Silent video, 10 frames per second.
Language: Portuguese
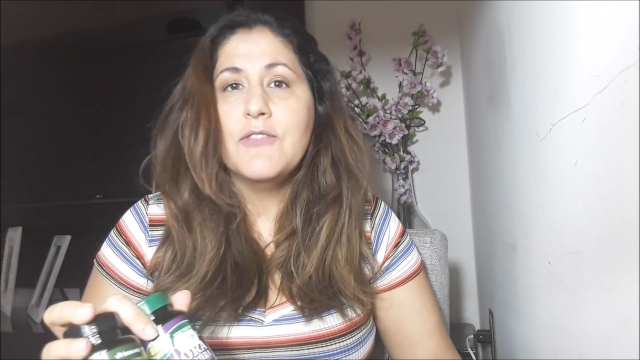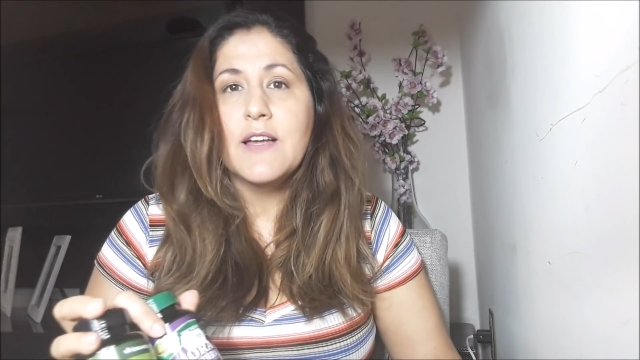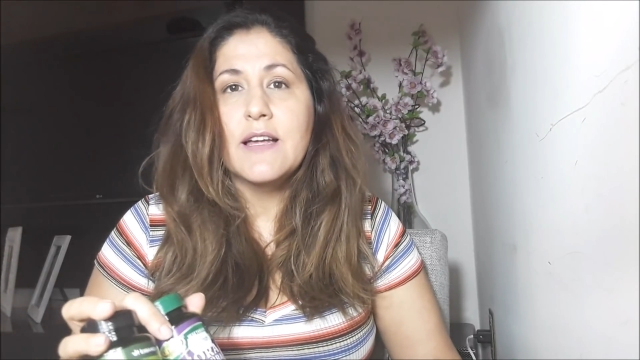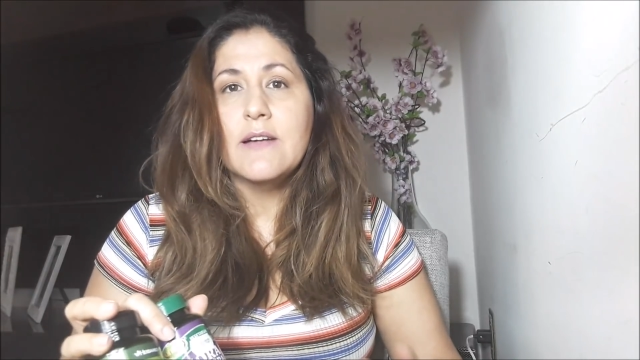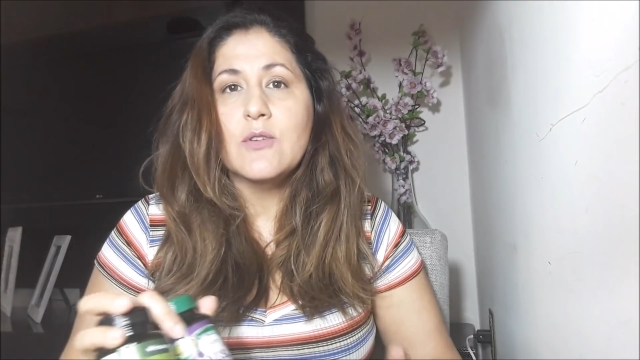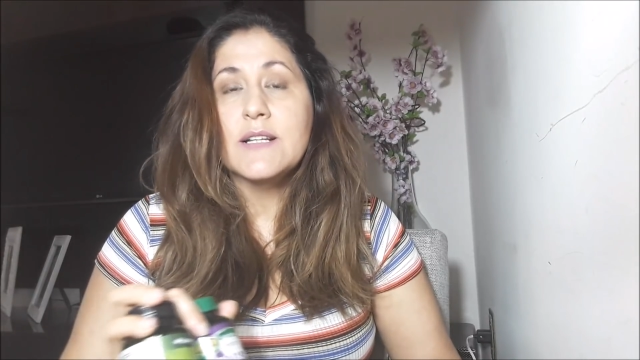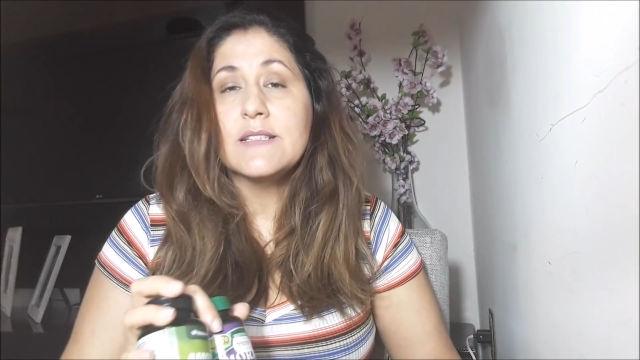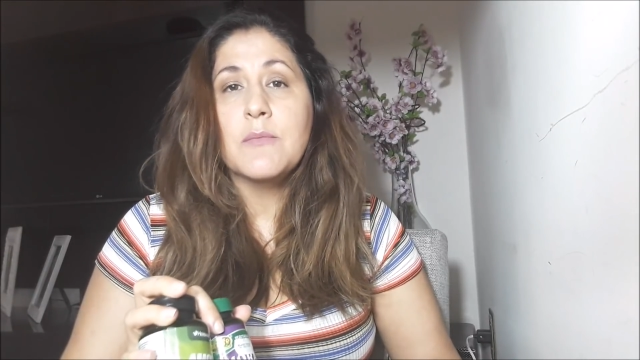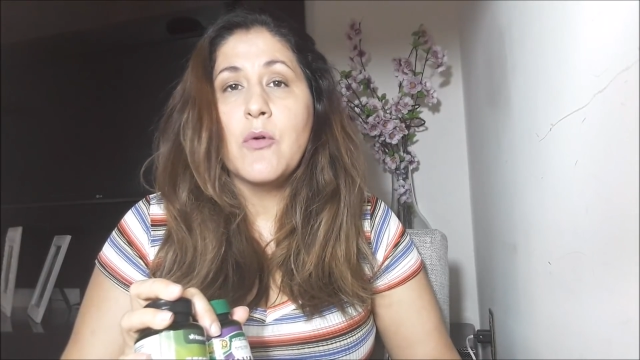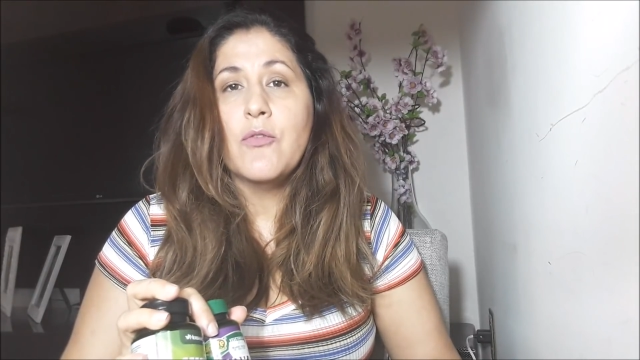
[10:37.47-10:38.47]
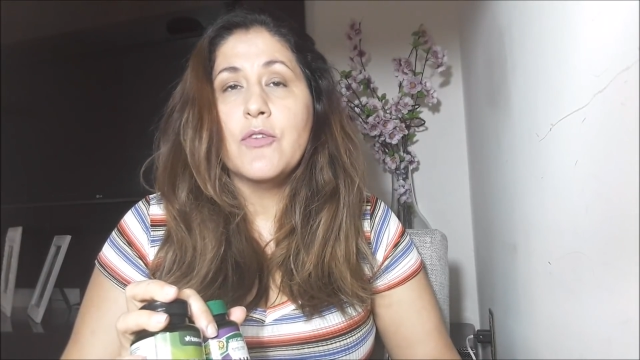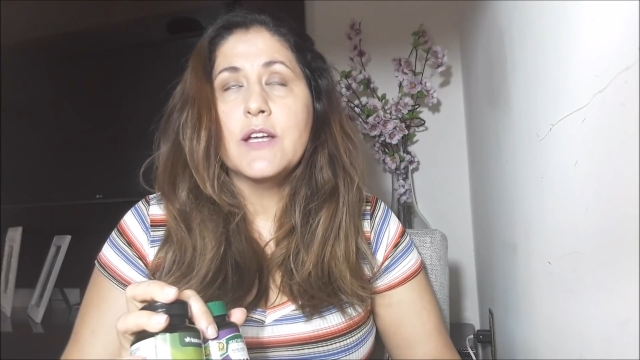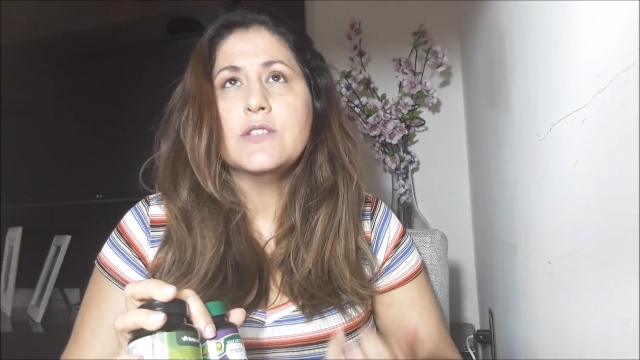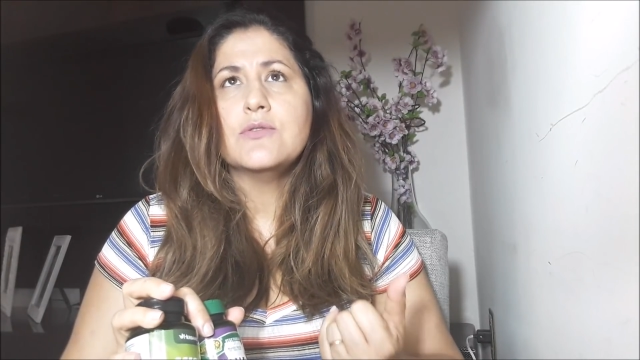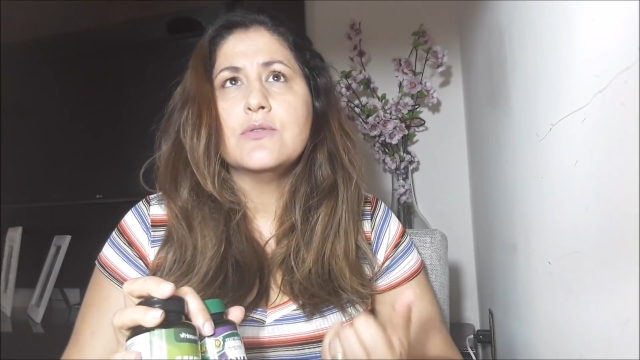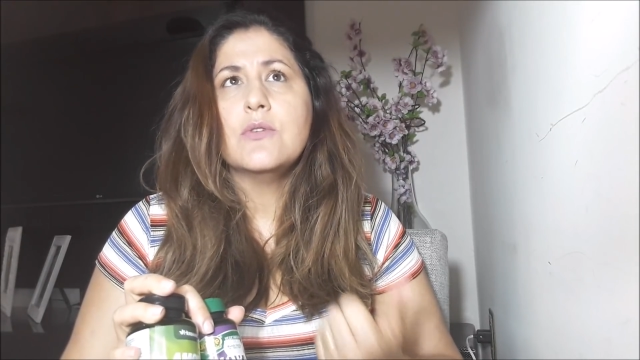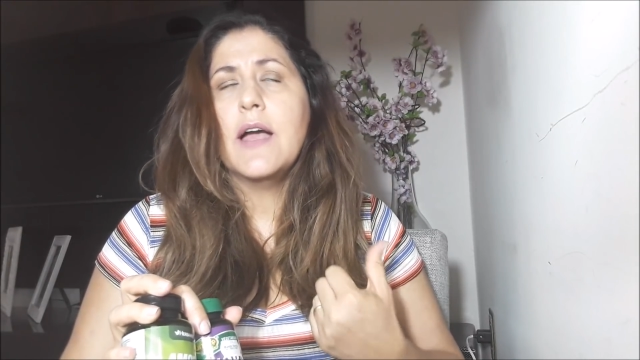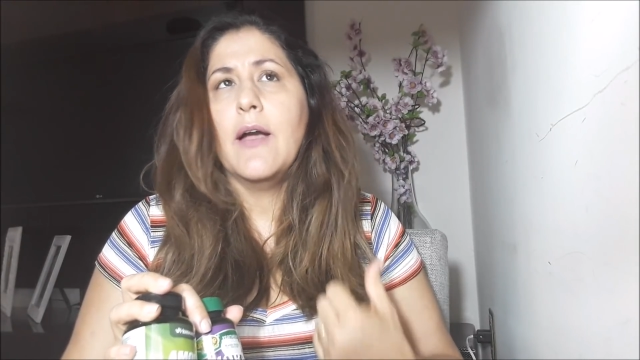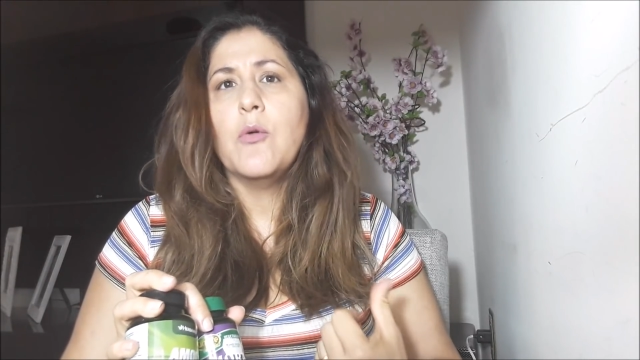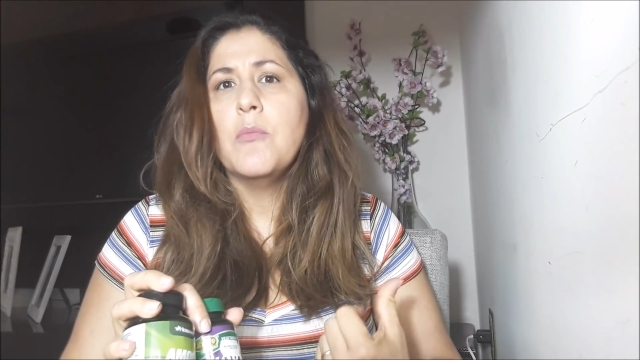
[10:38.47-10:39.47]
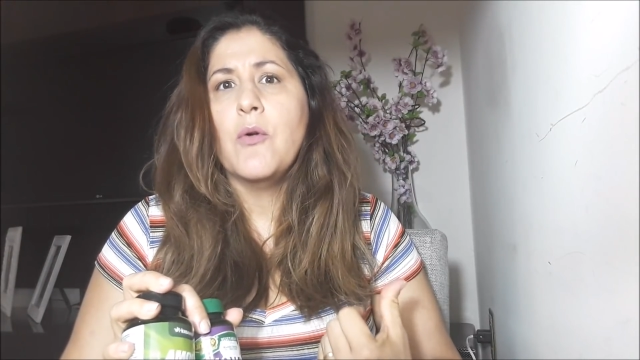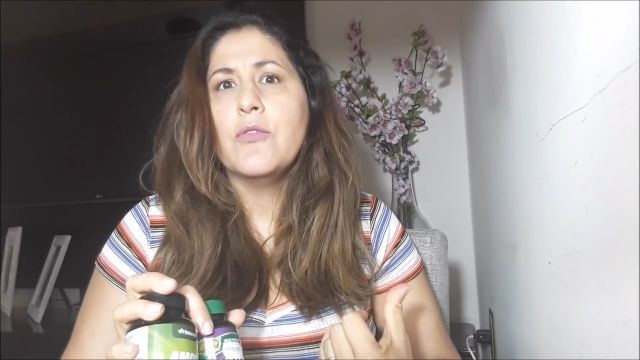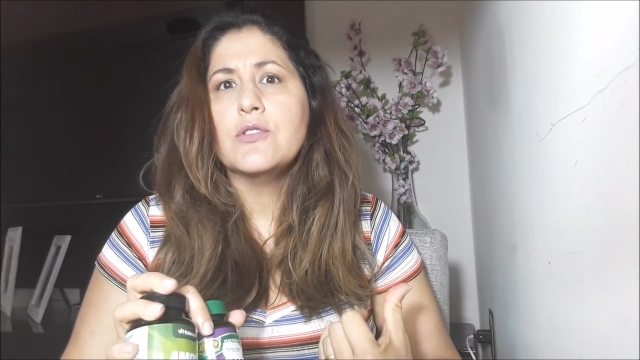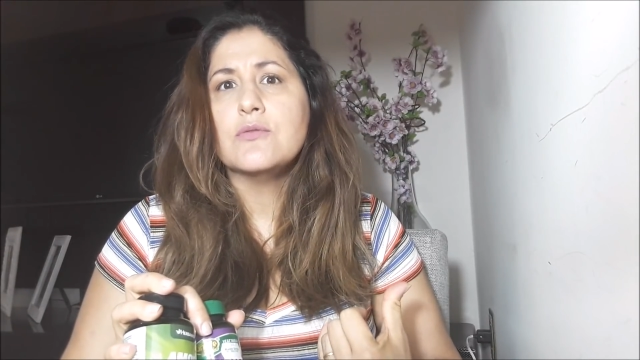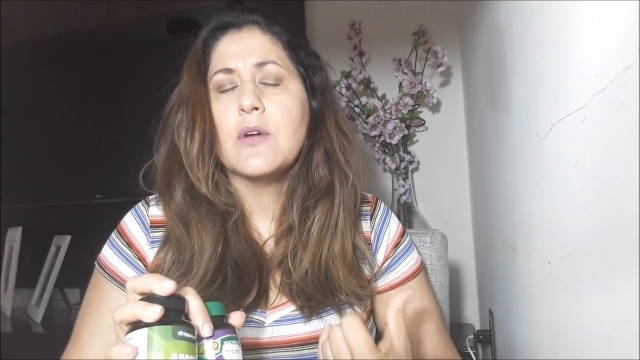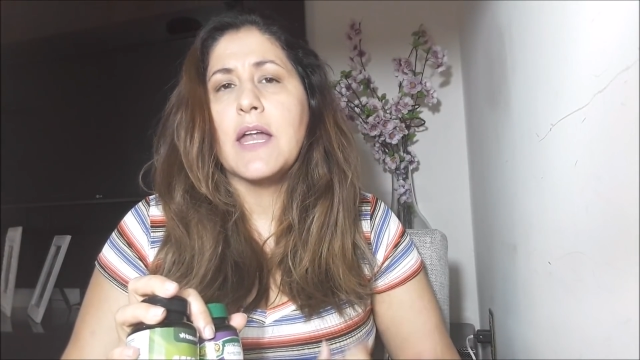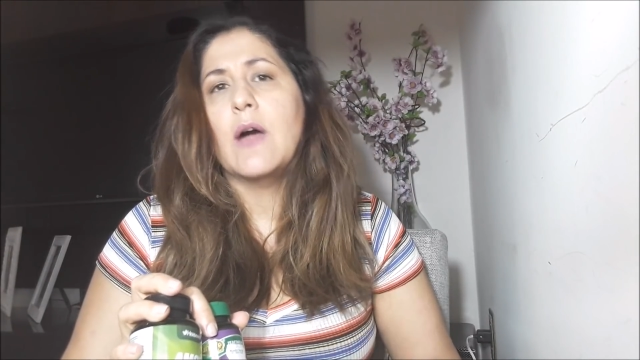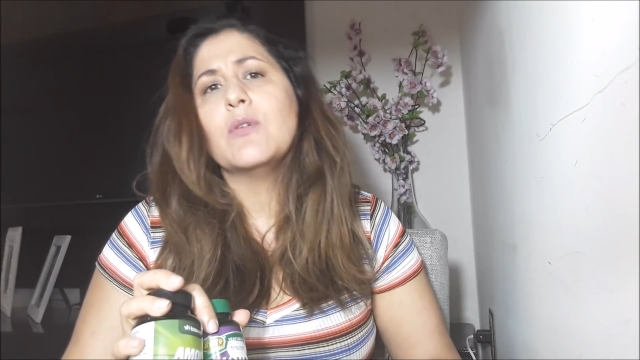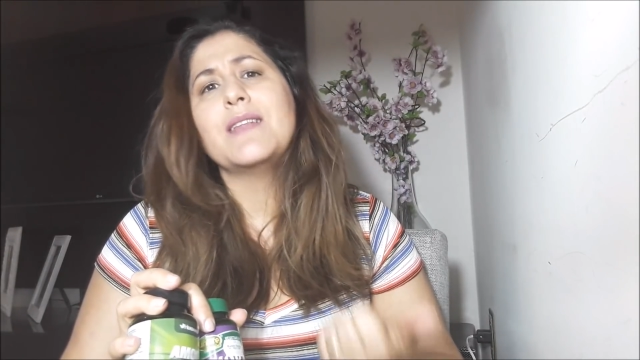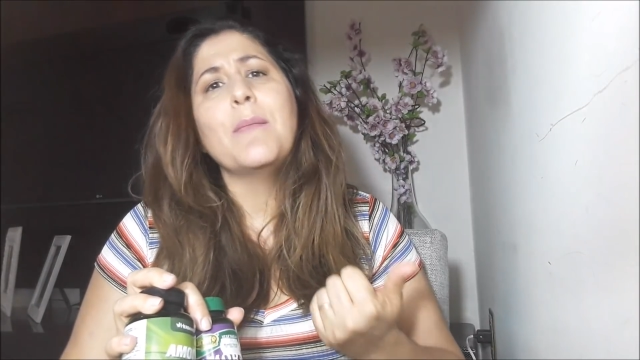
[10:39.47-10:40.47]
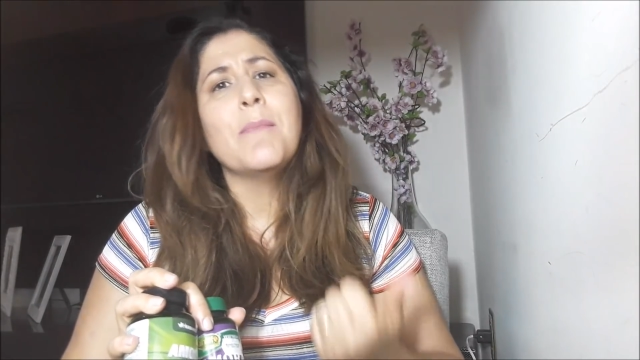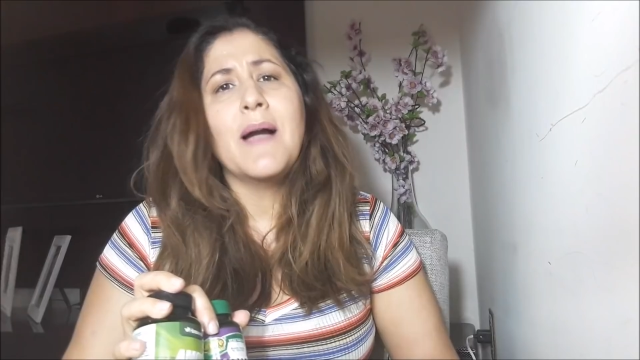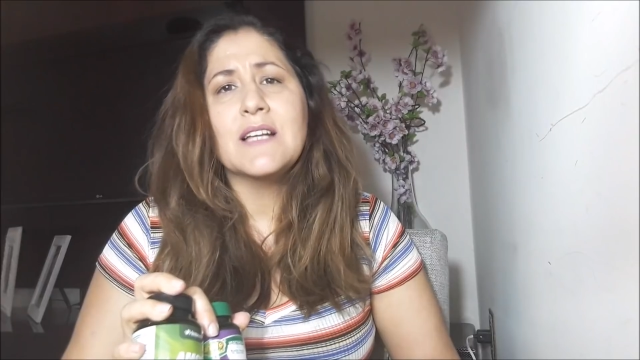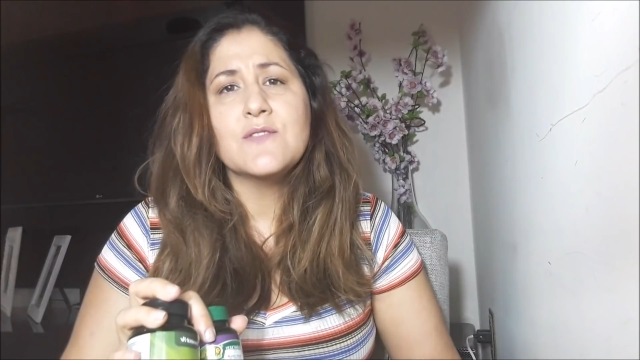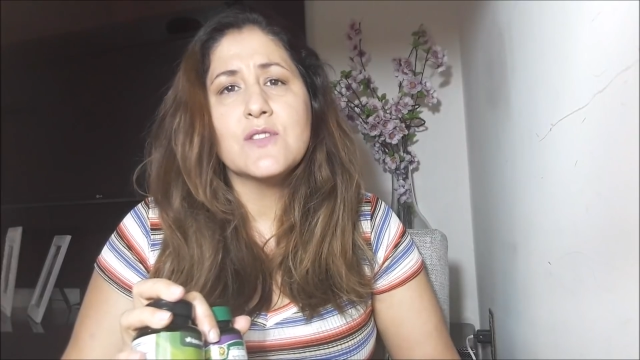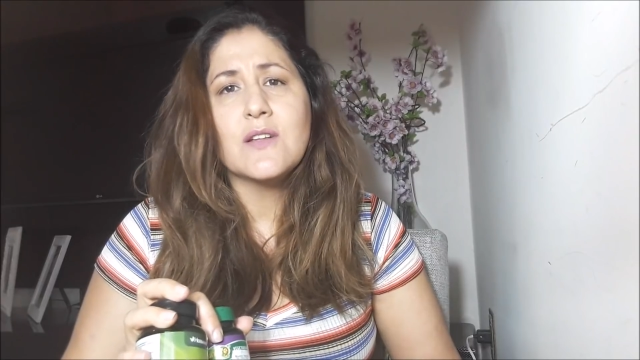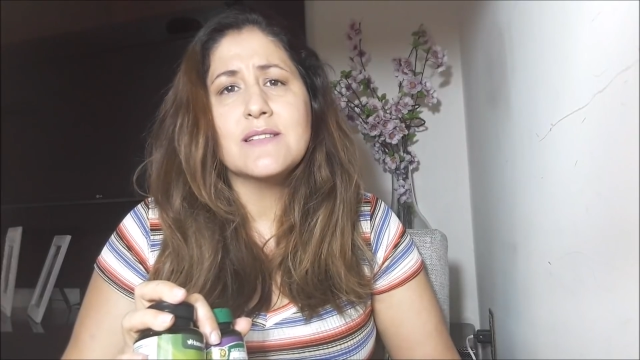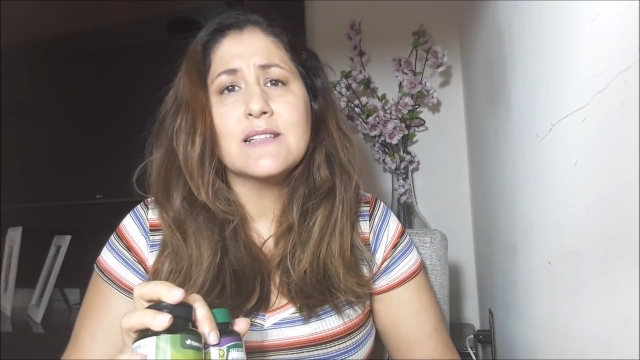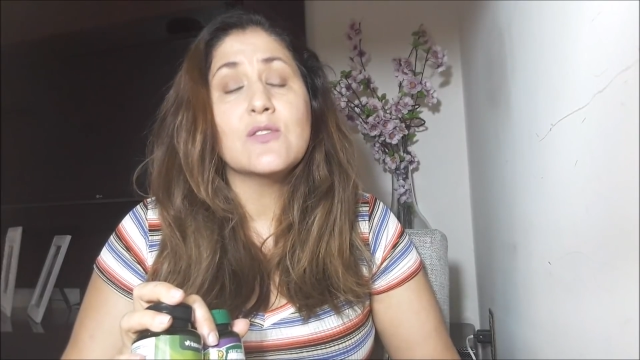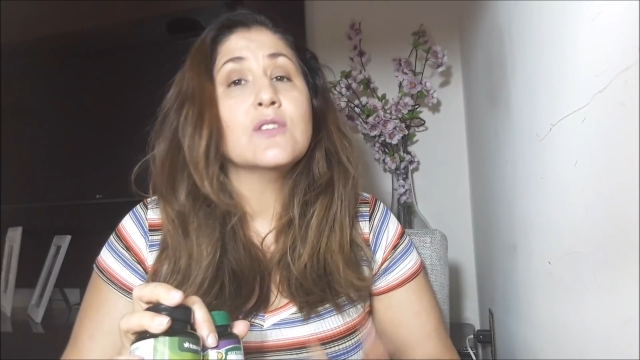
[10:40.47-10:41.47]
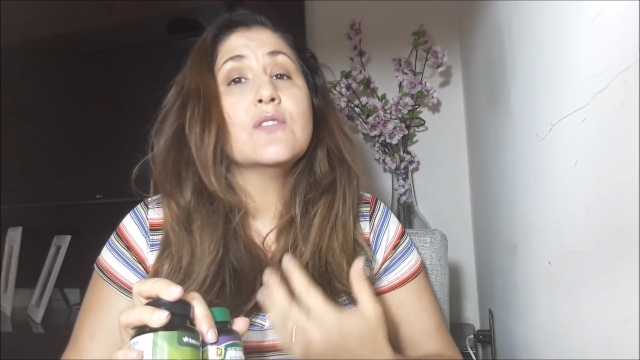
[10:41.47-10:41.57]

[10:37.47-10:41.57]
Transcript: é, esse meu vídeo é o meu vídeo do canal que tem mais visualizações.